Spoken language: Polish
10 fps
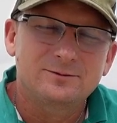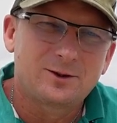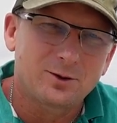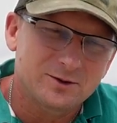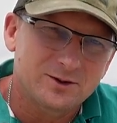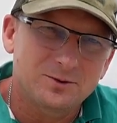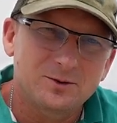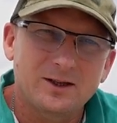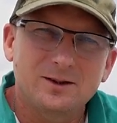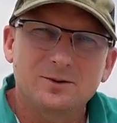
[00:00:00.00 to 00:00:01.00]
W drodze
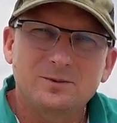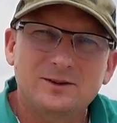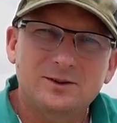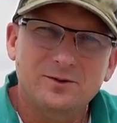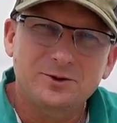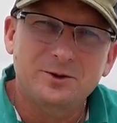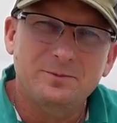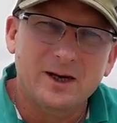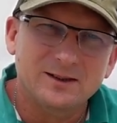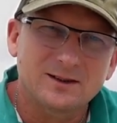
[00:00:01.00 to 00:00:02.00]
tutaj do miejscowości
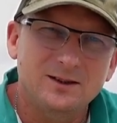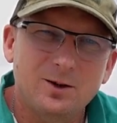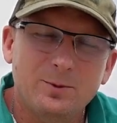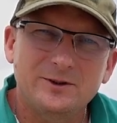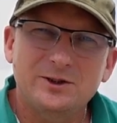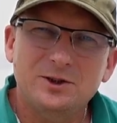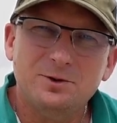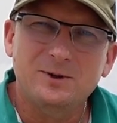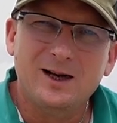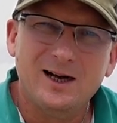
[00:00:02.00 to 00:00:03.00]
Piaski
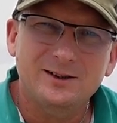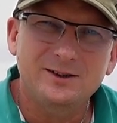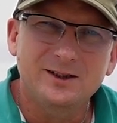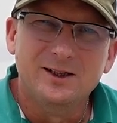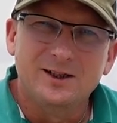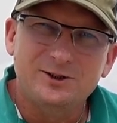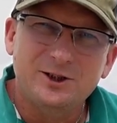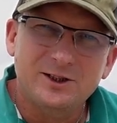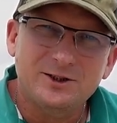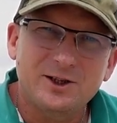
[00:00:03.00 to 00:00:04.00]
opowiedzieliśmy Hani,
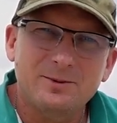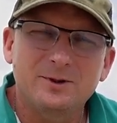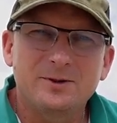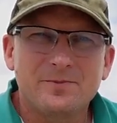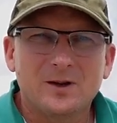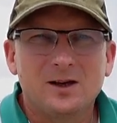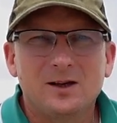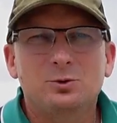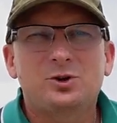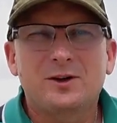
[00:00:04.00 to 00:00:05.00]
gdzie jedziemy,
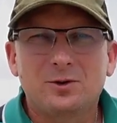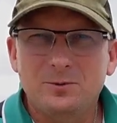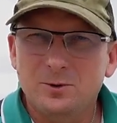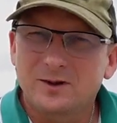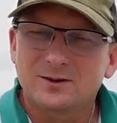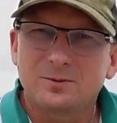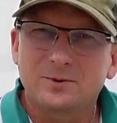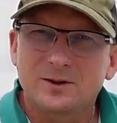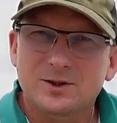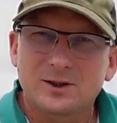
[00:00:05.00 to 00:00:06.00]
uświadomiła
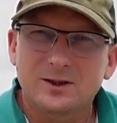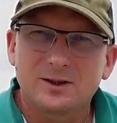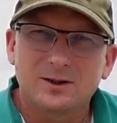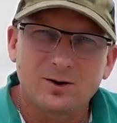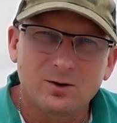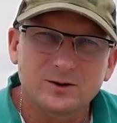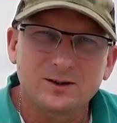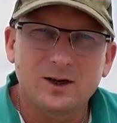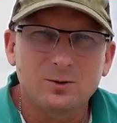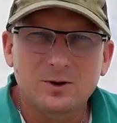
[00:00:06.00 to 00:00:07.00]
sobie, że
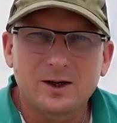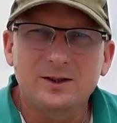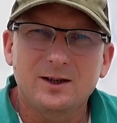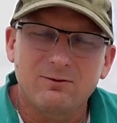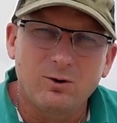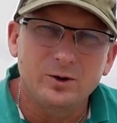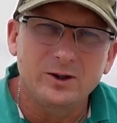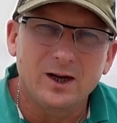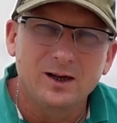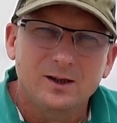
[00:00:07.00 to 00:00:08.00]
Rosja, Ukraina,
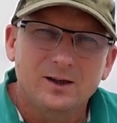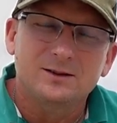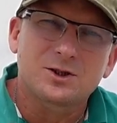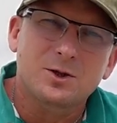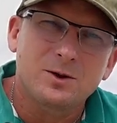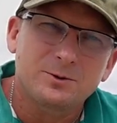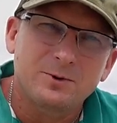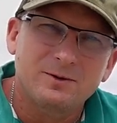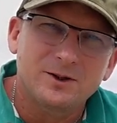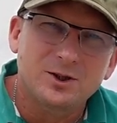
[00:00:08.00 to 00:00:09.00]
wojna, zaczęła
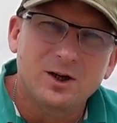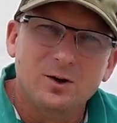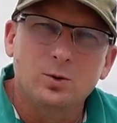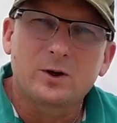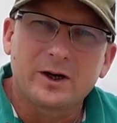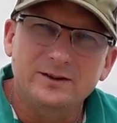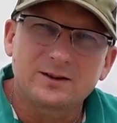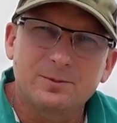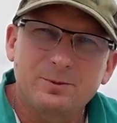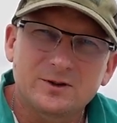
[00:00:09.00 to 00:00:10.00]
śpiewać
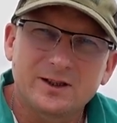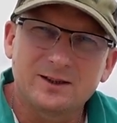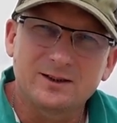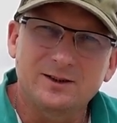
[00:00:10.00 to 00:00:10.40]
ukraińskie piosenki.